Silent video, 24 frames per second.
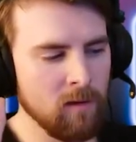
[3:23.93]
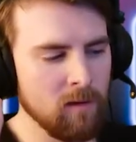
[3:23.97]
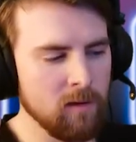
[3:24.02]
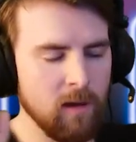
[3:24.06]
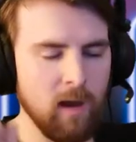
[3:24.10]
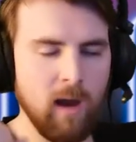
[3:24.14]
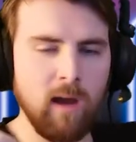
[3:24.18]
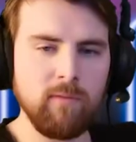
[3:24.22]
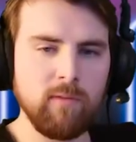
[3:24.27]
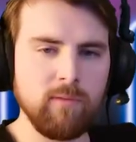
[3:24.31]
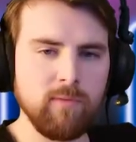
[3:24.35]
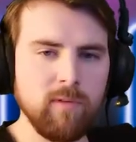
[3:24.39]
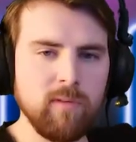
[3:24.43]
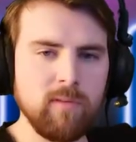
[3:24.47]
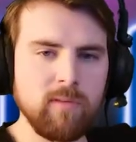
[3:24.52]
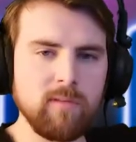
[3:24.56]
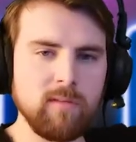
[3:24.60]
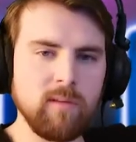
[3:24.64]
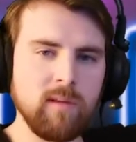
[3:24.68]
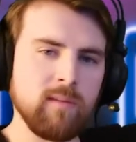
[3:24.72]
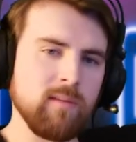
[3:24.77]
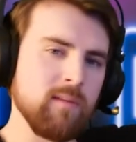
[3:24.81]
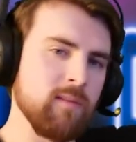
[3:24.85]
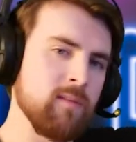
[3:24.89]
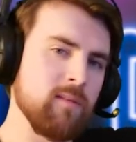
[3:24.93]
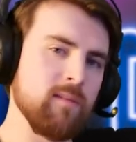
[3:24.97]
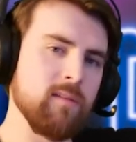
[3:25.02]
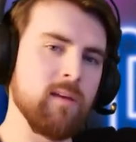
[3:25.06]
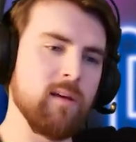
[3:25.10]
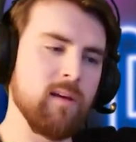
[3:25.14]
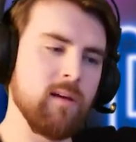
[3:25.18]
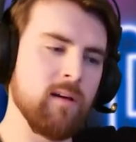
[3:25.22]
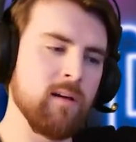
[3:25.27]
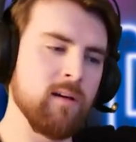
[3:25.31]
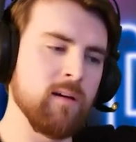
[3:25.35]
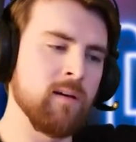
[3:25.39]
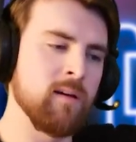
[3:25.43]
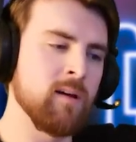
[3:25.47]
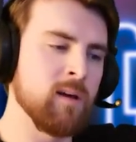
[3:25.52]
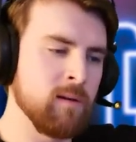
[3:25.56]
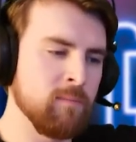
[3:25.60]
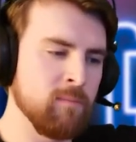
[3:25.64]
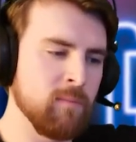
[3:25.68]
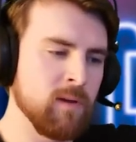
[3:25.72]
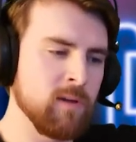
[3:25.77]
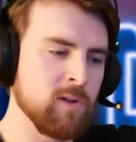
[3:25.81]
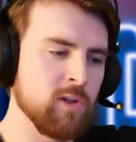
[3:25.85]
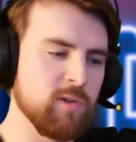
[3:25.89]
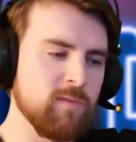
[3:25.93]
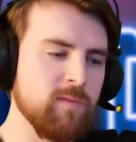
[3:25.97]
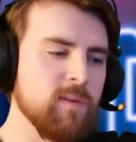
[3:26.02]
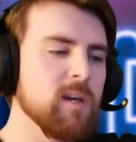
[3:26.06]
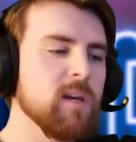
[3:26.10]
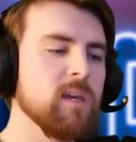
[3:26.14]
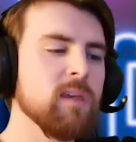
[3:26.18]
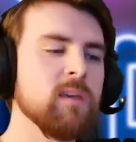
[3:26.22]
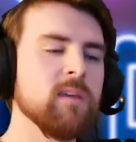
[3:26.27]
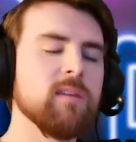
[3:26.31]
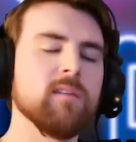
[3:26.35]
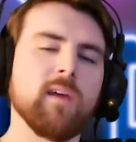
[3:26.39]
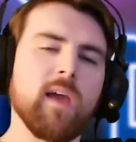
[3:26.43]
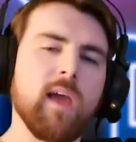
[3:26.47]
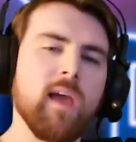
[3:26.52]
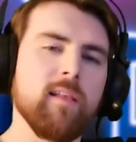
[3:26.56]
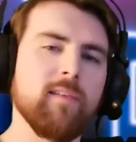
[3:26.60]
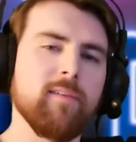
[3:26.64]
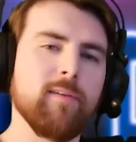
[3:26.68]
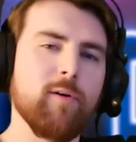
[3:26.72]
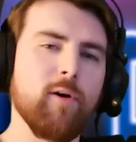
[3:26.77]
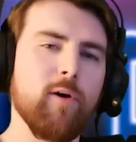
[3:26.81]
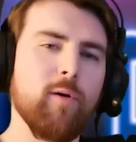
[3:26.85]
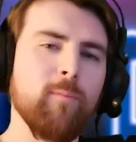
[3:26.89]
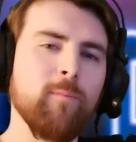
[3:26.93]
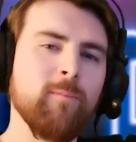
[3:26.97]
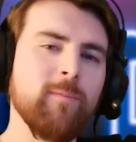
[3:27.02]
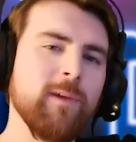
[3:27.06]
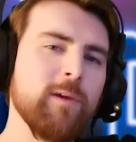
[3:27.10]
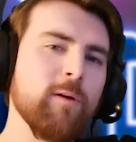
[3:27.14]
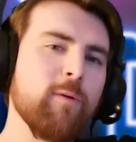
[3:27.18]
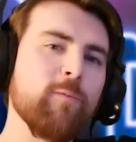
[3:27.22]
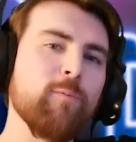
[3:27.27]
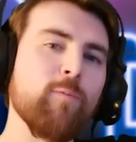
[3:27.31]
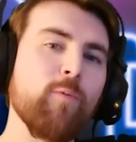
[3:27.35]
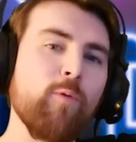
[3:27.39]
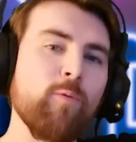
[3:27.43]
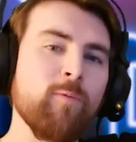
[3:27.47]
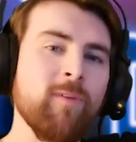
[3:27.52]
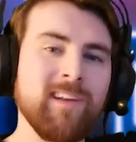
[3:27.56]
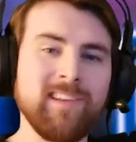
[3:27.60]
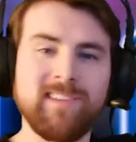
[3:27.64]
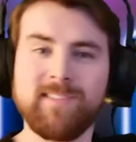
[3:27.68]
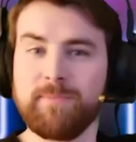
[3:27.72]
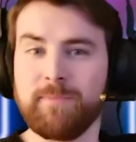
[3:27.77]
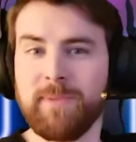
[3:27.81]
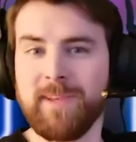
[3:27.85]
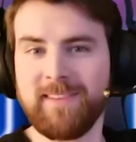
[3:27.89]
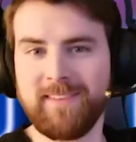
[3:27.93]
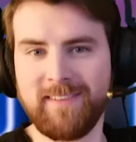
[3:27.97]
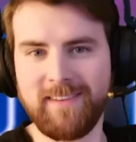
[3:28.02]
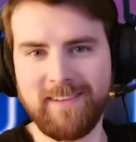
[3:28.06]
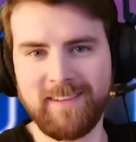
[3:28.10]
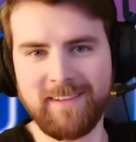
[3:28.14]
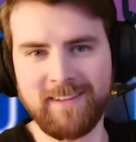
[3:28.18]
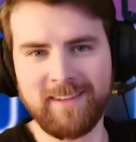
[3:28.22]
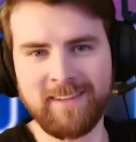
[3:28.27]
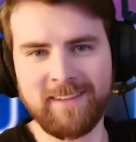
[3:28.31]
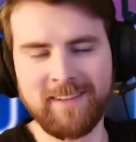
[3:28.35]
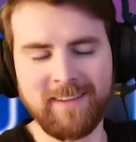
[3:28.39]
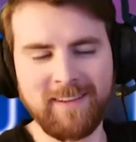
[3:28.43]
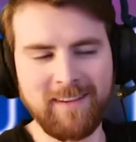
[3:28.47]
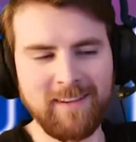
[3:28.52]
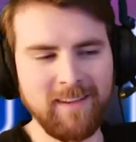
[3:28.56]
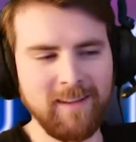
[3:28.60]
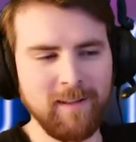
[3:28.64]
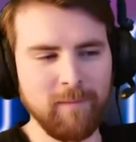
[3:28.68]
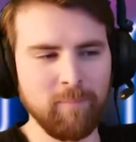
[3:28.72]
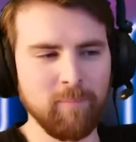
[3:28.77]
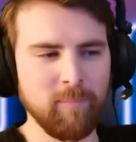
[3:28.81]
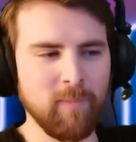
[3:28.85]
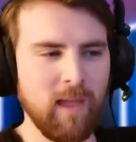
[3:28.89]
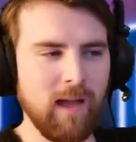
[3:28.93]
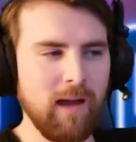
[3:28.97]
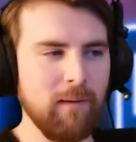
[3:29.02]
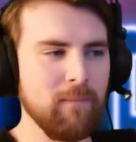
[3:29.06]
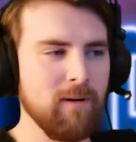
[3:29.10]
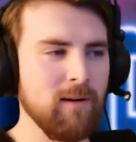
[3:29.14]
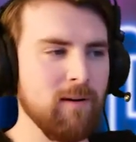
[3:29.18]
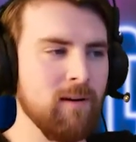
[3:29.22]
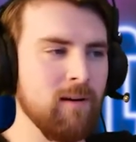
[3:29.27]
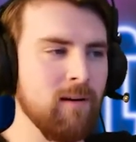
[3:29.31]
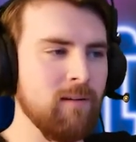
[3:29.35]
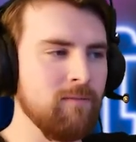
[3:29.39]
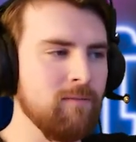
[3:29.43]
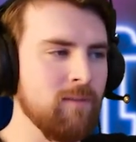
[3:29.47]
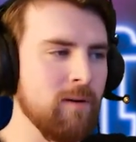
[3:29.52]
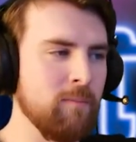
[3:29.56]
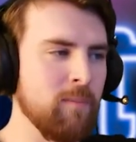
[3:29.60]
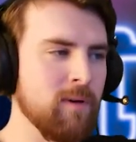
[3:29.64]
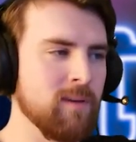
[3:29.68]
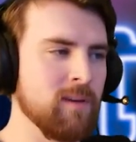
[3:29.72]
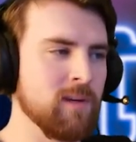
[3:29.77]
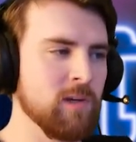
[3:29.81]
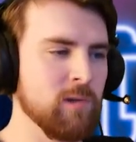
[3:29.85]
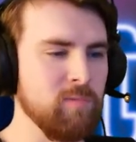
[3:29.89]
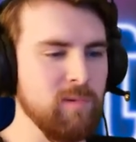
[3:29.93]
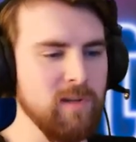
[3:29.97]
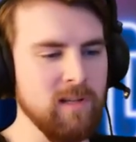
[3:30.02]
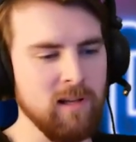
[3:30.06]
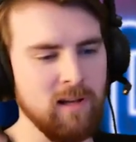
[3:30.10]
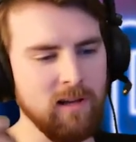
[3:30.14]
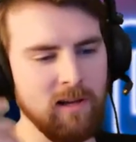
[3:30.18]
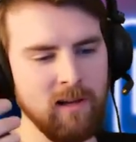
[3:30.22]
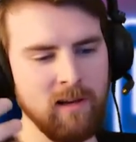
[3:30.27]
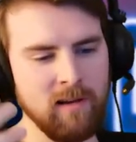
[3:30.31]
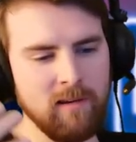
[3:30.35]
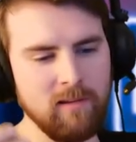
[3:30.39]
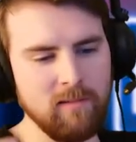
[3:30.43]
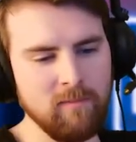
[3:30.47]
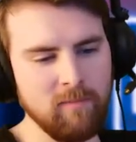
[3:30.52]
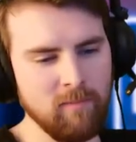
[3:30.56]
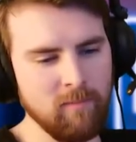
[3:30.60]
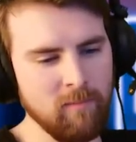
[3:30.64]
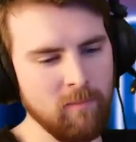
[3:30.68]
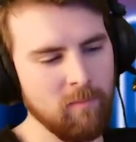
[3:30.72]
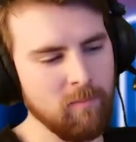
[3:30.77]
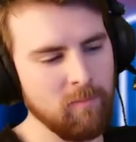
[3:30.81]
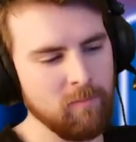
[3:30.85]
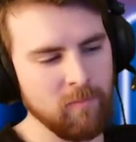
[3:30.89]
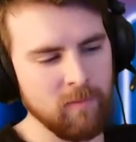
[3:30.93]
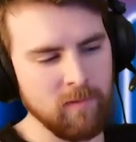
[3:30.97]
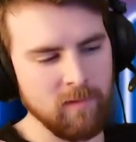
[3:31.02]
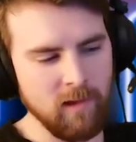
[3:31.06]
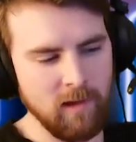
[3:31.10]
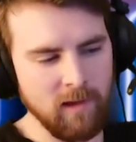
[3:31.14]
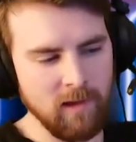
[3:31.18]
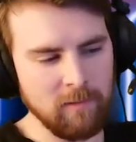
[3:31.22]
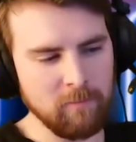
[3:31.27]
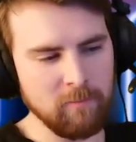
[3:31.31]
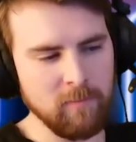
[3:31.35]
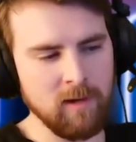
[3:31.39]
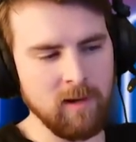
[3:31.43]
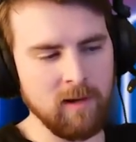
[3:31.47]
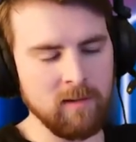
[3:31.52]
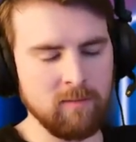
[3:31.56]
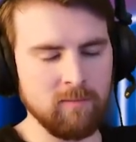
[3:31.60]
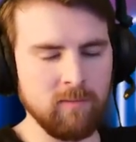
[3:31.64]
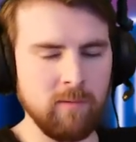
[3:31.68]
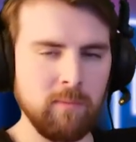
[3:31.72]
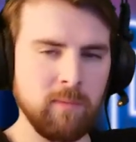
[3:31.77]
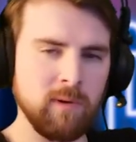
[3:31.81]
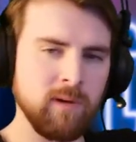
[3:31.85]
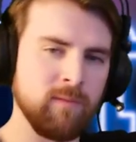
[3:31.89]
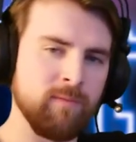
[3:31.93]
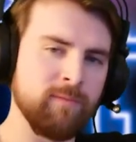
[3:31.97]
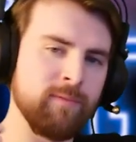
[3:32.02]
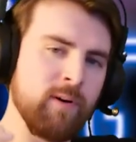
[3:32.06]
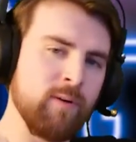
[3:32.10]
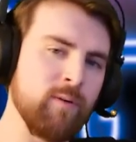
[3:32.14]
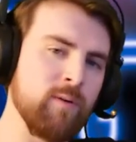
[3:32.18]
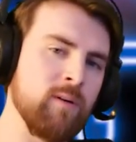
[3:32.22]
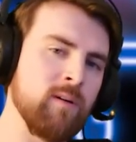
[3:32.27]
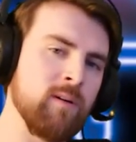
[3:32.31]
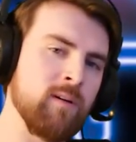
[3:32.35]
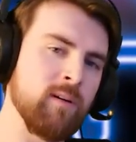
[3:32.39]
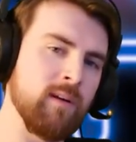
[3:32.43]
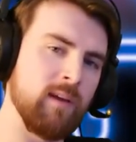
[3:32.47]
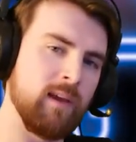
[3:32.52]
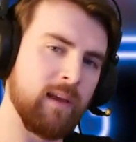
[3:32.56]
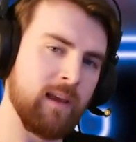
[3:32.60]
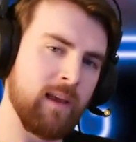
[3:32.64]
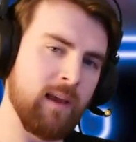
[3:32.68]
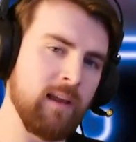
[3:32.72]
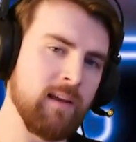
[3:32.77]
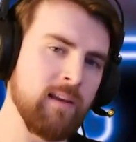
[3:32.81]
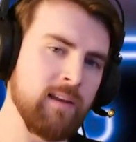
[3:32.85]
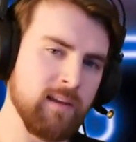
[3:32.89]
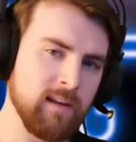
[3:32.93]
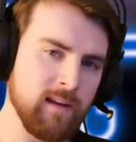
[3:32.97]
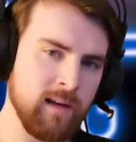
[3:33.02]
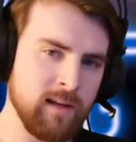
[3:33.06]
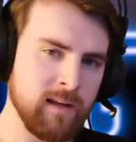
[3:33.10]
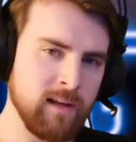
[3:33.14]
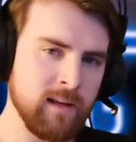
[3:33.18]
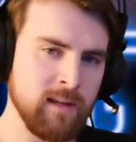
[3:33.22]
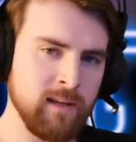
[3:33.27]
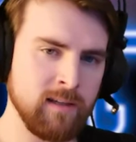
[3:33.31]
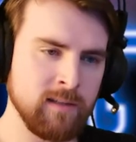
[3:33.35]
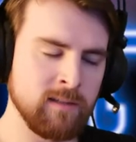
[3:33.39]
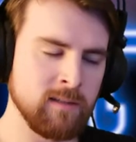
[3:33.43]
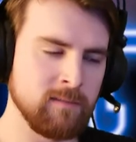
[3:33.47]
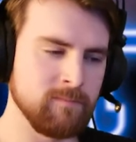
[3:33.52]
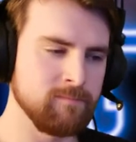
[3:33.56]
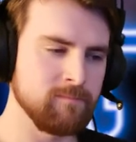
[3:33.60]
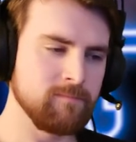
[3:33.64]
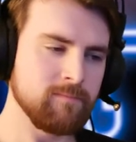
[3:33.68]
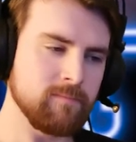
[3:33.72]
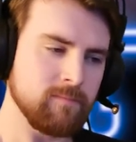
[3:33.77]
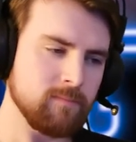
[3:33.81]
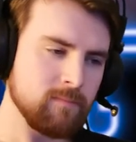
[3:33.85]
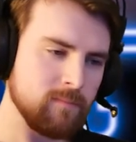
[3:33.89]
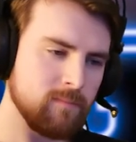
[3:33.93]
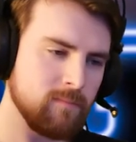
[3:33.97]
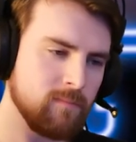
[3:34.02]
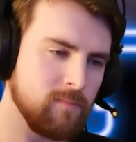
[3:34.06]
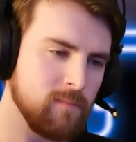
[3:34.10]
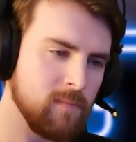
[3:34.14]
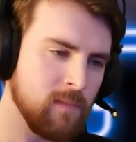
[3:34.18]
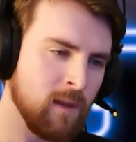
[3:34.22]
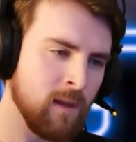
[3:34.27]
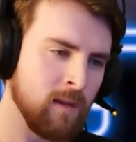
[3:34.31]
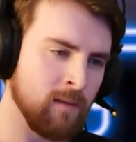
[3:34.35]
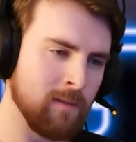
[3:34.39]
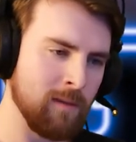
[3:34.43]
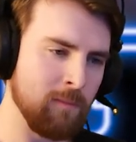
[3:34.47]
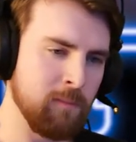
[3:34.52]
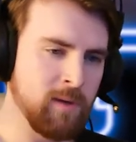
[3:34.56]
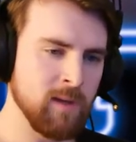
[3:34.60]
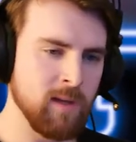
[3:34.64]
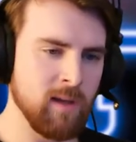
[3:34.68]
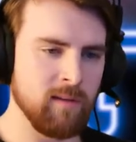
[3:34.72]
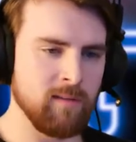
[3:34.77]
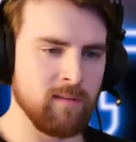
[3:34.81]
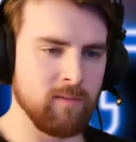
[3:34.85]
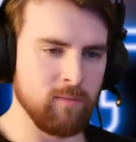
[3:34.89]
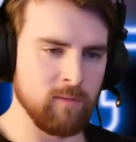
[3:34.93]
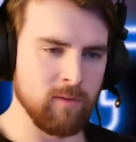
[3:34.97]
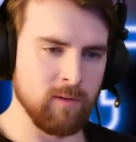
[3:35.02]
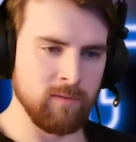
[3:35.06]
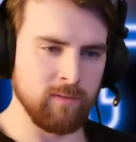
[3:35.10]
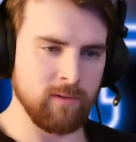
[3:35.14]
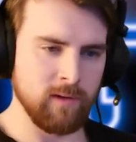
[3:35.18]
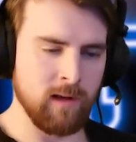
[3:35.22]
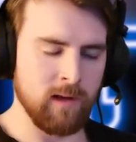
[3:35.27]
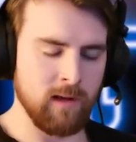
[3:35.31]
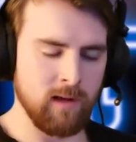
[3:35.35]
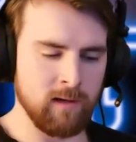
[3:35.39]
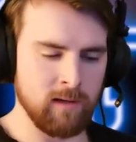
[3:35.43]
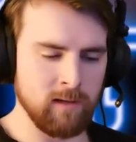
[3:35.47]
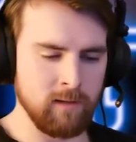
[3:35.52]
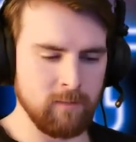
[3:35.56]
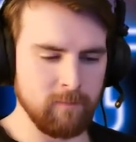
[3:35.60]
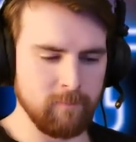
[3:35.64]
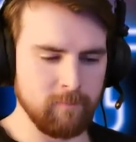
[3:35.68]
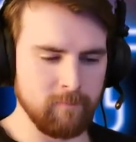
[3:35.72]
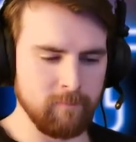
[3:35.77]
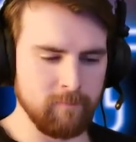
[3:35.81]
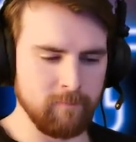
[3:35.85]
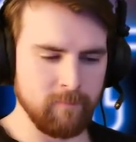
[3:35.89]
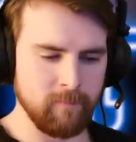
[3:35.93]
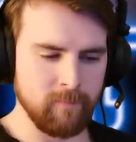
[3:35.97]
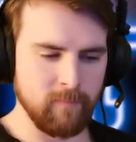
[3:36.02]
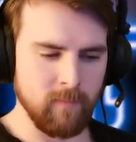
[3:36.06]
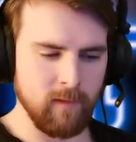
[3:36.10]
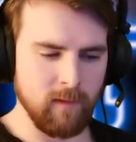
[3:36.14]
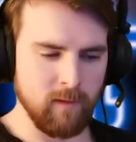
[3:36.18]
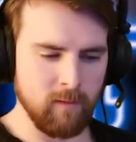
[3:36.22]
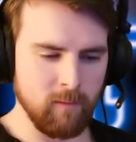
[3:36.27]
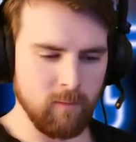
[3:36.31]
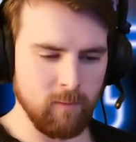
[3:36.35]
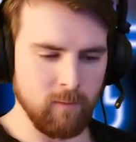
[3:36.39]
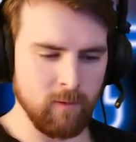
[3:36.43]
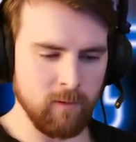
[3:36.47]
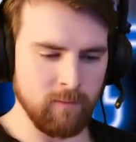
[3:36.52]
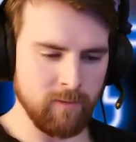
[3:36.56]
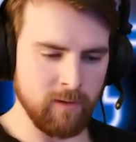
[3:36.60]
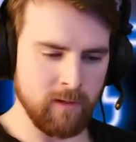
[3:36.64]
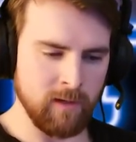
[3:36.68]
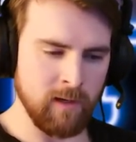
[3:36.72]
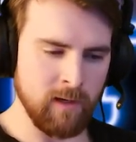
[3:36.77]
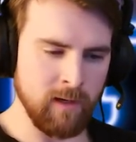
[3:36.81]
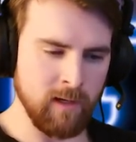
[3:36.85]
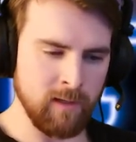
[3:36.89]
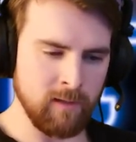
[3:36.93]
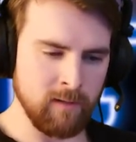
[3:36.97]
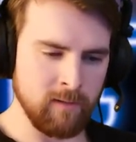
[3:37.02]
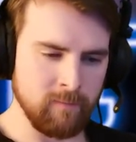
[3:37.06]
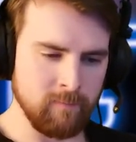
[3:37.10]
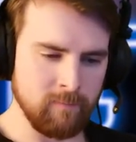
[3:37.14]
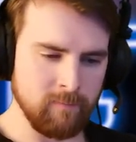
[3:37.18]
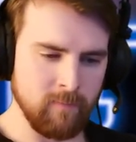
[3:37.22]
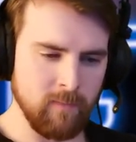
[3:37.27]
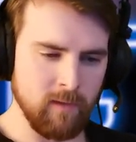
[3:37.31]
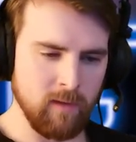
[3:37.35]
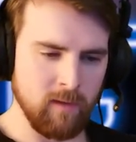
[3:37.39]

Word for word: Ja, wir wissen, es ist sehr ähm, äh, schwierig hinterherzukommen, wie und wo was passiert. Aber wenn man das Spiel halt, sag ich mal, also wenn man dem Bauer ehrlich rangeht, dann mal die erste Runde verkackt oder vergeigt,